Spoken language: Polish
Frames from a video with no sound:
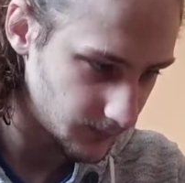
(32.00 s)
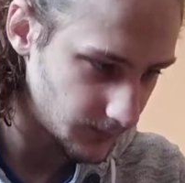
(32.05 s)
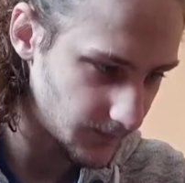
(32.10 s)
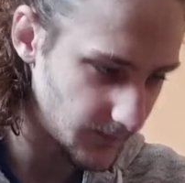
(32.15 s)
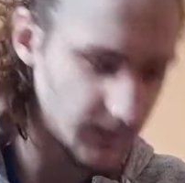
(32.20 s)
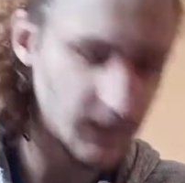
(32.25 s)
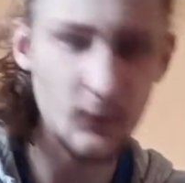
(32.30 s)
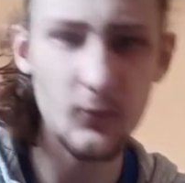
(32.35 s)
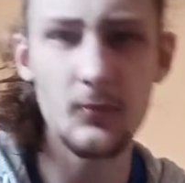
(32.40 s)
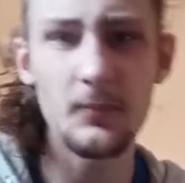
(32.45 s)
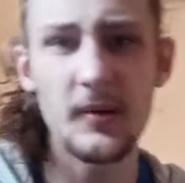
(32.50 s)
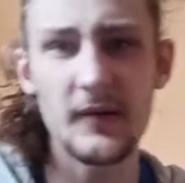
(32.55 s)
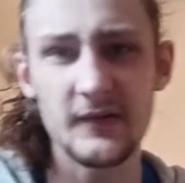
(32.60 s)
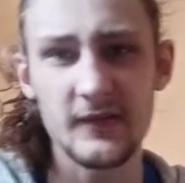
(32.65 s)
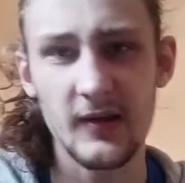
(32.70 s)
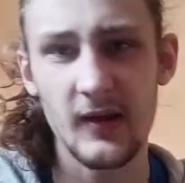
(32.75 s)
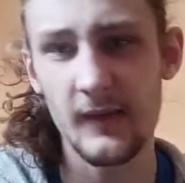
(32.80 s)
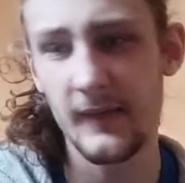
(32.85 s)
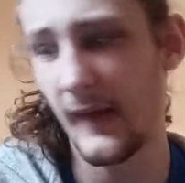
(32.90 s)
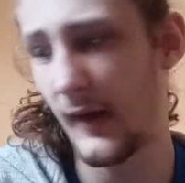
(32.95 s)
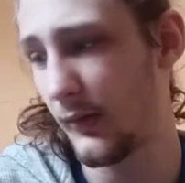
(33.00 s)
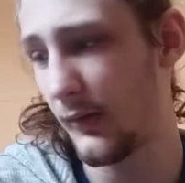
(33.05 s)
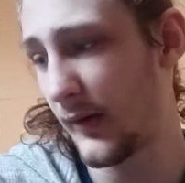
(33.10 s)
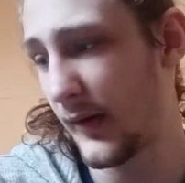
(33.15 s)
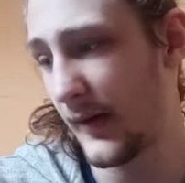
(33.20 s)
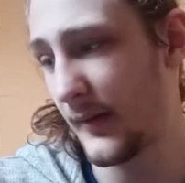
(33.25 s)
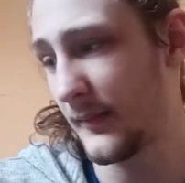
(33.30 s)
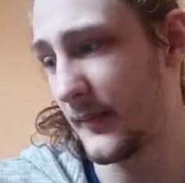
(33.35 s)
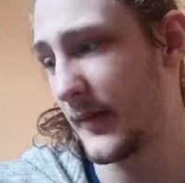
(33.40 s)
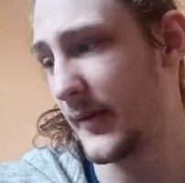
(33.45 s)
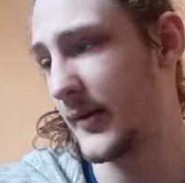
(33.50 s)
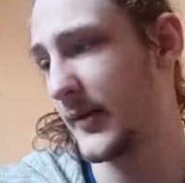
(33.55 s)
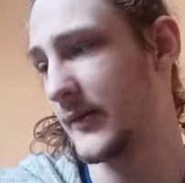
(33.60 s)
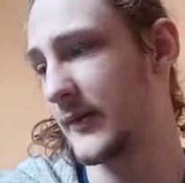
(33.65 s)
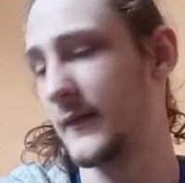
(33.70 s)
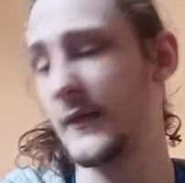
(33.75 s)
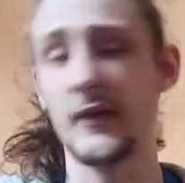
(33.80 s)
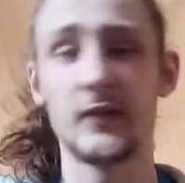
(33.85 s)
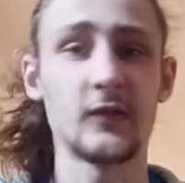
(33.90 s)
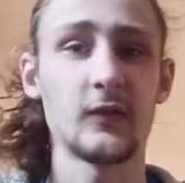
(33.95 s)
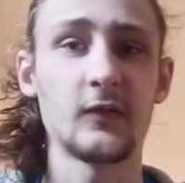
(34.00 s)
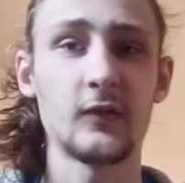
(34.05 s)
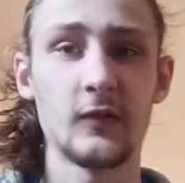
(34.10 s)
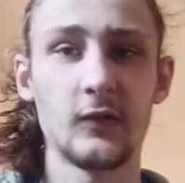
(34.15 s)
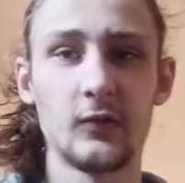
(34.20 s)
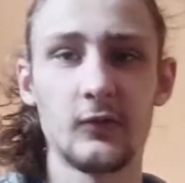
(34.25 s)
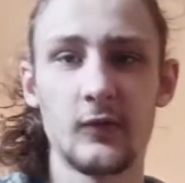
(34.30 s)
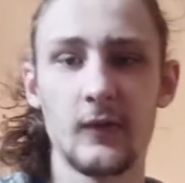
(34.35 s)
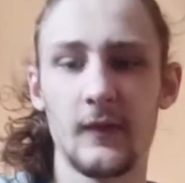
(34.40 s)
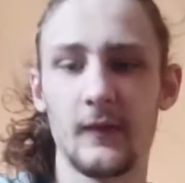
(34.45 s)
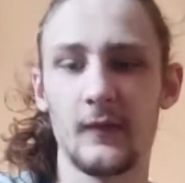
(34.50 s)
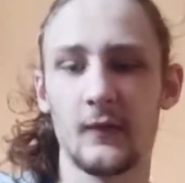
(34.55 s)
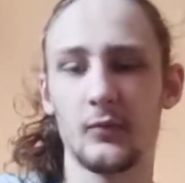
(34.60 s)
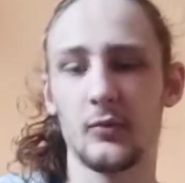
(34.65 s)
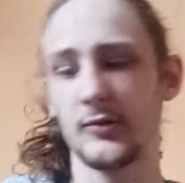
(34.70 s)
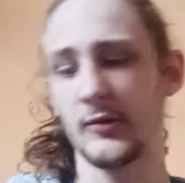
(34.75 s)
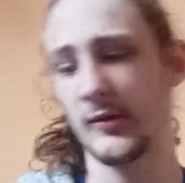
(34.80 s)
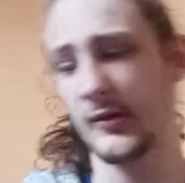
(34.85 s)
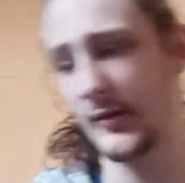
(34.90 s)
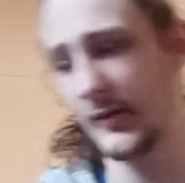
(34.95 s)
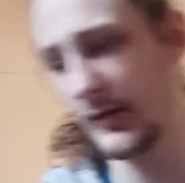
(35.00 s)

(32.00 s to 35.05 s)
Za całą paczkę dałem 261 zł.